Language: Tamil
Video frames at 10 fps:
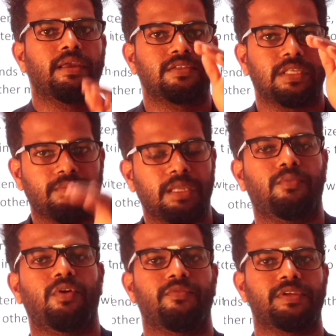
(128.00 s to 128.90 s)
ஸோ இந்த மாதிரி
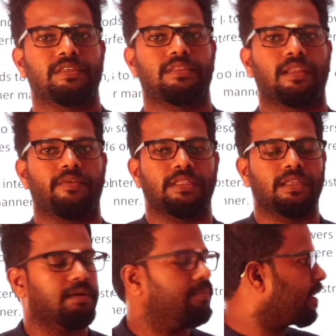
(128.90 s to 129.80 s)
மூணு விஷயத்தில் வந்து
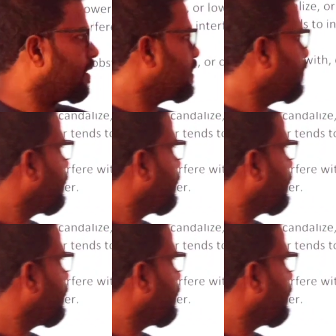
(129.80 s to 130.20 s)
நம்ம ஏதாச்சும்